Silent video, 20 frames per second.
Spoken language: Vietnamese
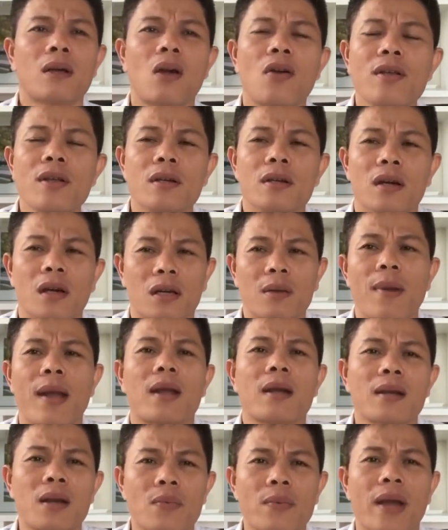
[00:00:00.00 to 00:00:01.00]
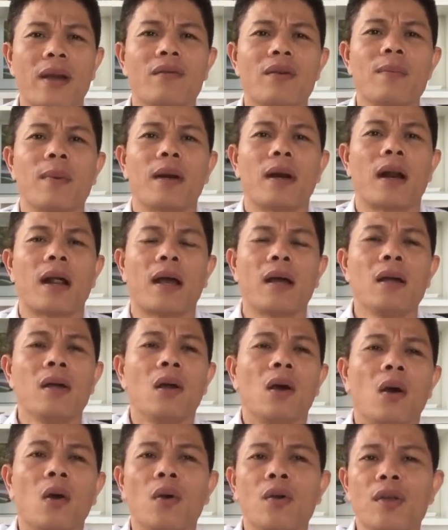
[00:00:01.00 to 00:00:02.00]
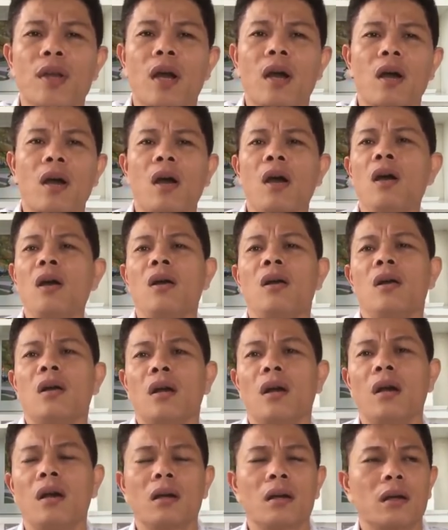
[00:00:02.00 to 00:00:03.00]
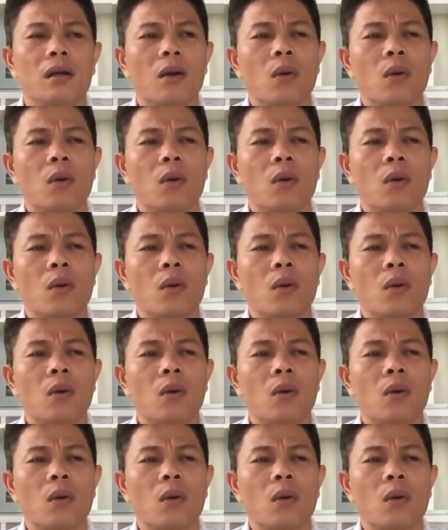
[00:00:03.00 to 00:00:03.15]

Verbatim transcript: có những người các bạn có công nhận với mình là hồi nhỏ Ờ,